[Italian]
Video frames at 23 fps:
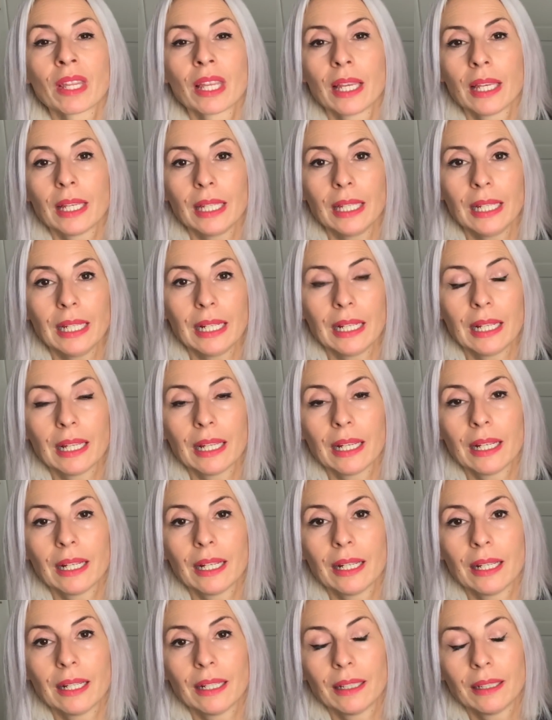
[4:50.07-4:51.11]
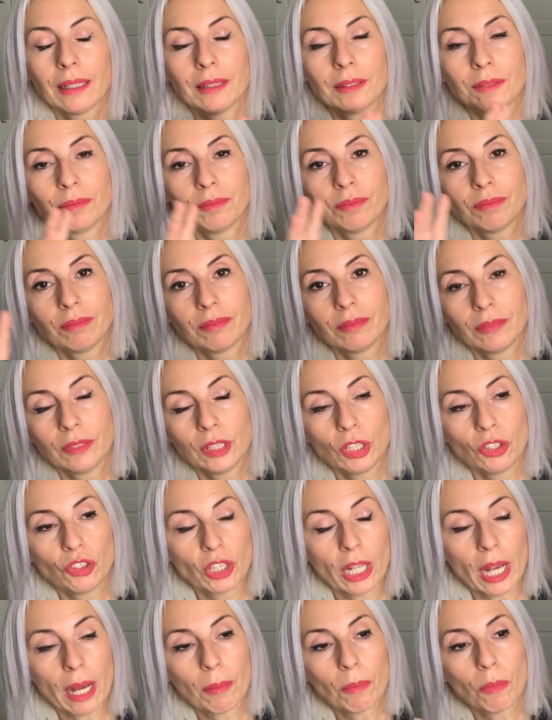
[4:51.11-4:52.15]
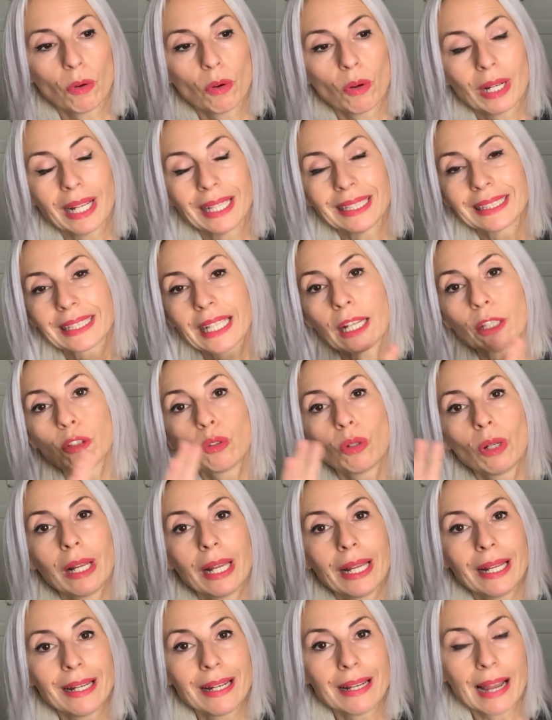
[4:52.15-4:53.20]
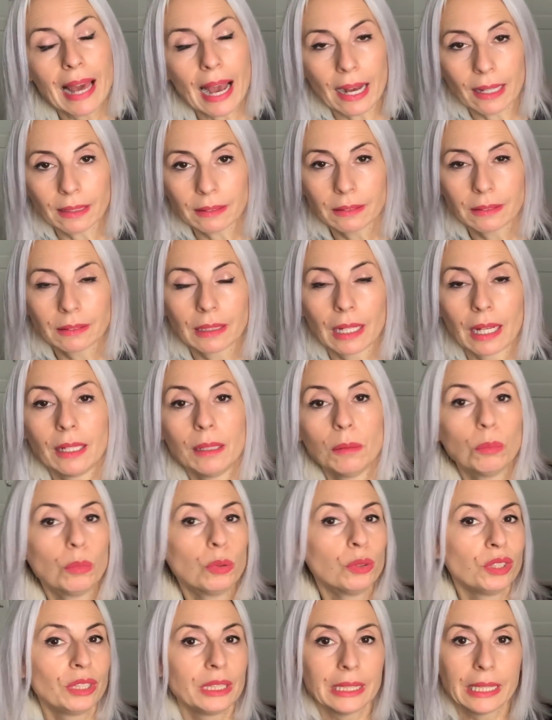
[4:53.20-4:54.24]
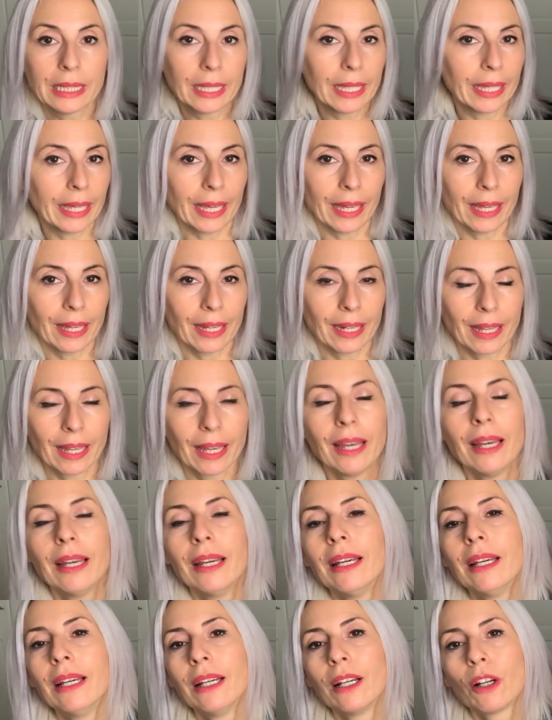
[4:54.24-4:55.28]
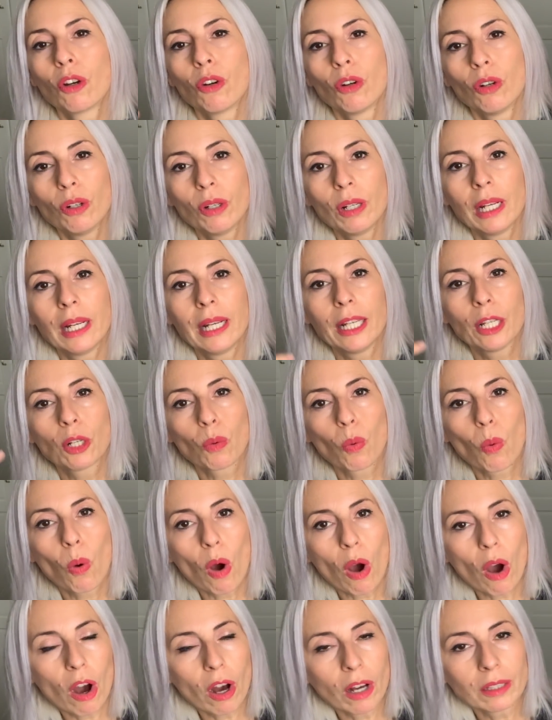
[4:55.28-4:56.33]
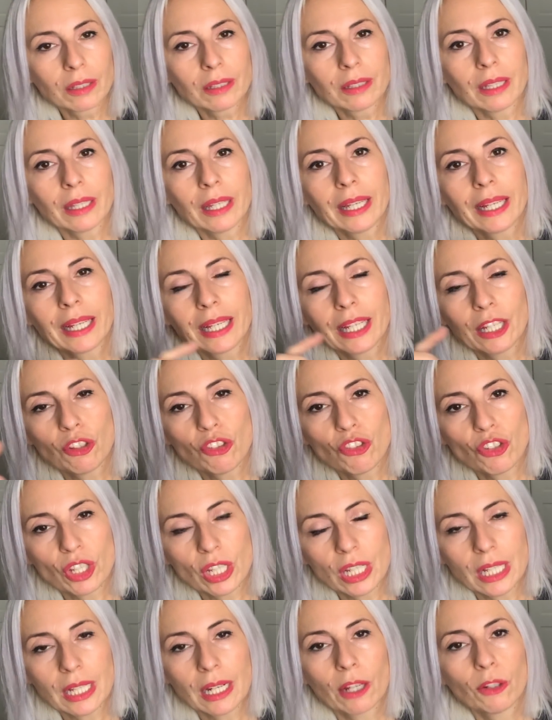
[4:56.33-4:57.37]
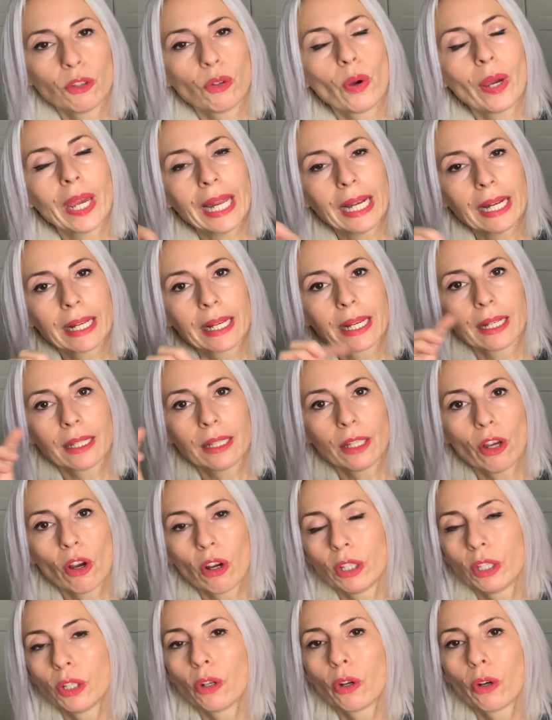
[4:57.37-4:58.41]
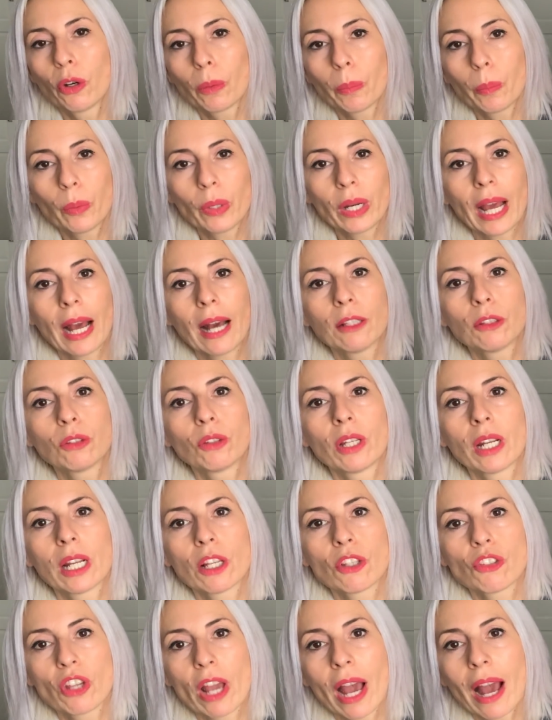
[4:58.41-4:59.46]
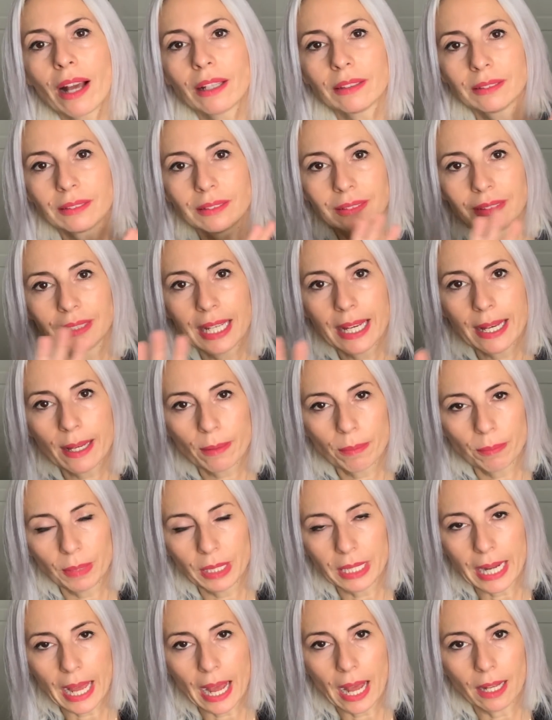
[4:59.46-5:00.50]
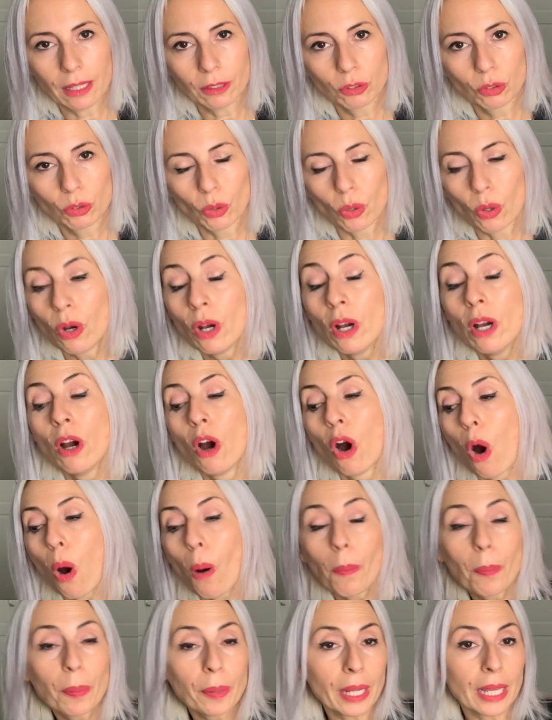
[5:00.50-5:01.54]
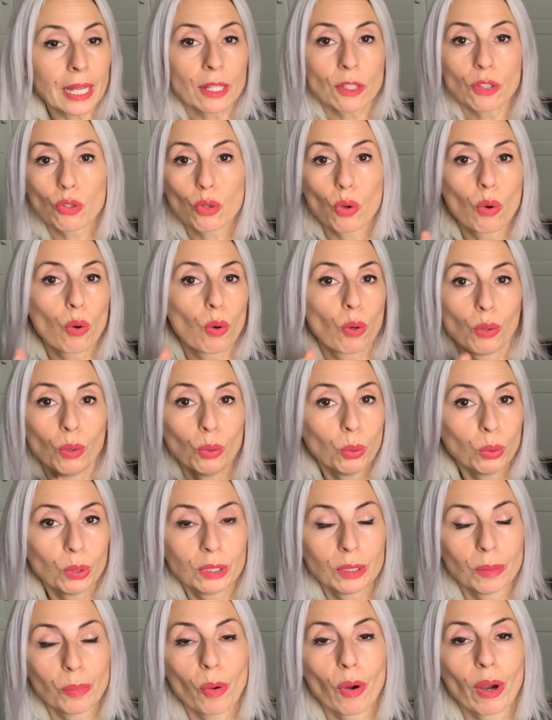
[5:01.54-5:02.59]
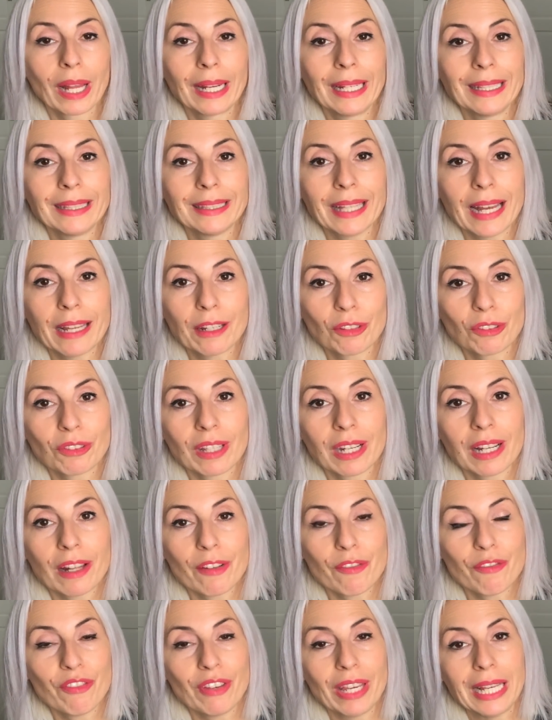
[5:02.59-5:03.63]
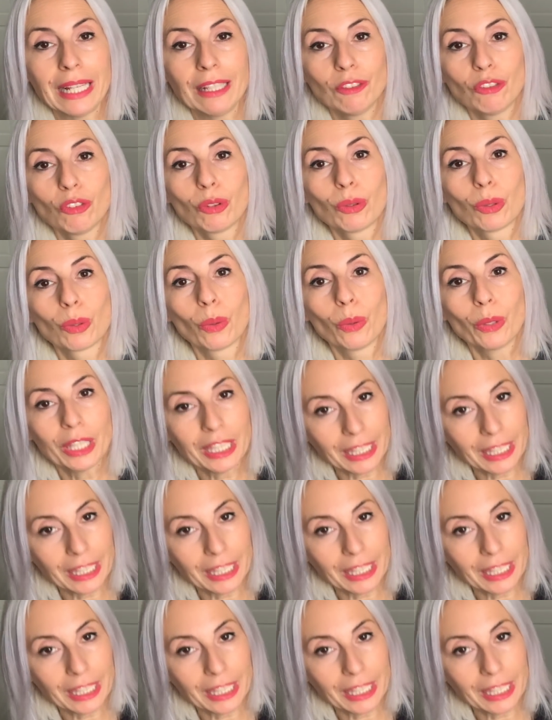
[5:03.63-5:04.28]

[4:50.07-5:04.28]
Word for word: il, ehm, diciamo, la scatola in latta, il musichiere con le ruote che girano e il carione incorporato era già terminato. Ho preso l'ultimo calendario dell'avvento